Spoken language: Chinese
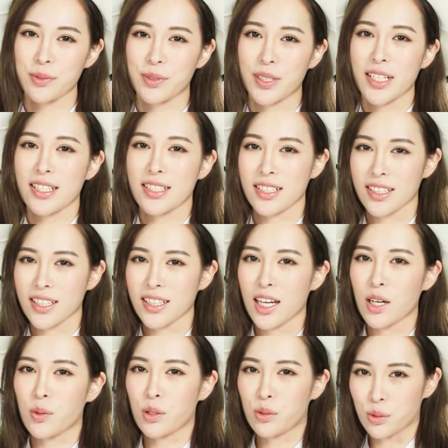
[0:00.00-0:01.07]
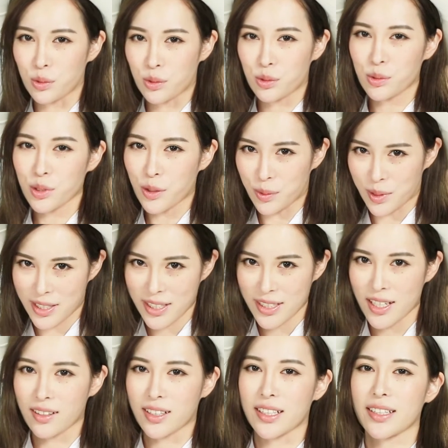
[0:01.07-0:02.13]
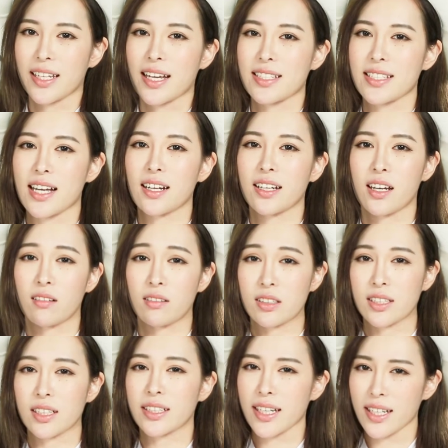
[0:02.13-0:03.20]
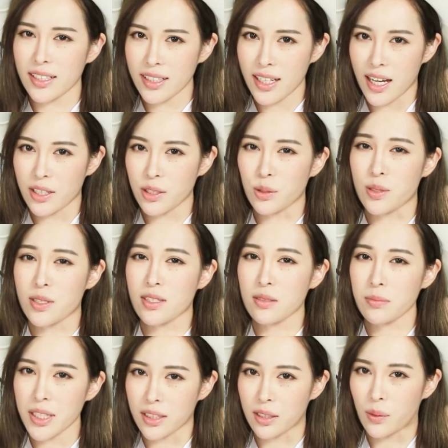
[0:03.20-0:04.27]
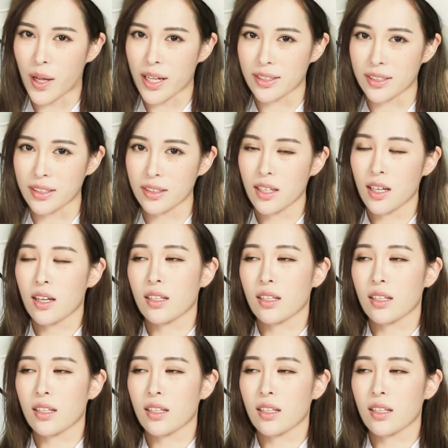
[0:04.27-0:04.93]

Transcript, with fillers: 布。今天呢，我鼓足勇气要给大家聊一个尴尬又私密的话题。